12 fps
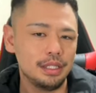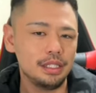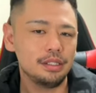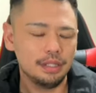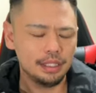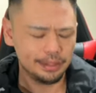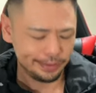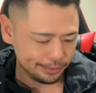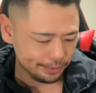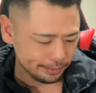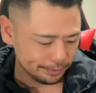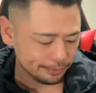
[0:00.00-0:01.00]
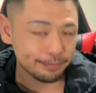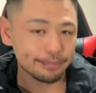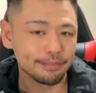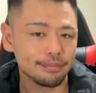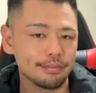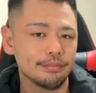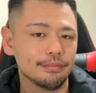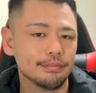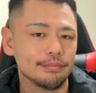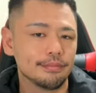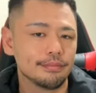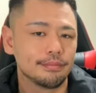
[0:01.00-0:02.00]
メリットあるよ、う
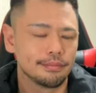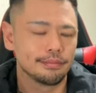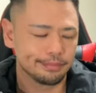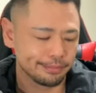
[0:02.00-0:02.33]
ん、